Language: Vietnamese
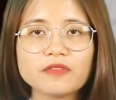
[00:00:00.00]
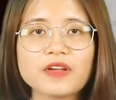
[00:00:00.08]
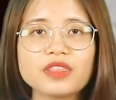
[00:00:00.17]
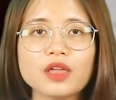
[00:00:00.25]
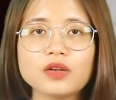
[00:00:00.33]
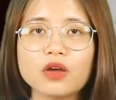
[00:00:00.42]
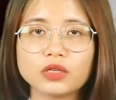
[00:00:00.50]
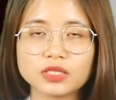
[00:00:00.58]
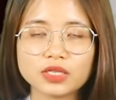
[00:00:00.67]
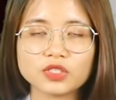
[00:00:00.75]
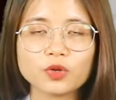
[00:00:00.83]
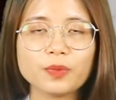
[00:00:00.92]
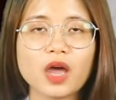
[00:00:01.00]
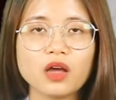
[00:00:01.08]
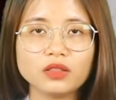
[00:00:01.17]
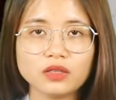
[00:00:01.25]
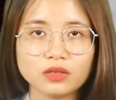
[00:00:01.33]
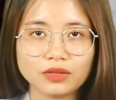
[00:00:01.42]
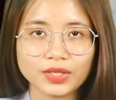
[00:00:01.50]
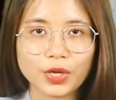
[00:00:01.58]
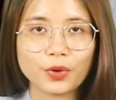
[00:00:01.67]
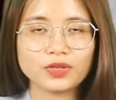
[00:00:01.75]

và nhận được sự giúp đỡ từ nhiều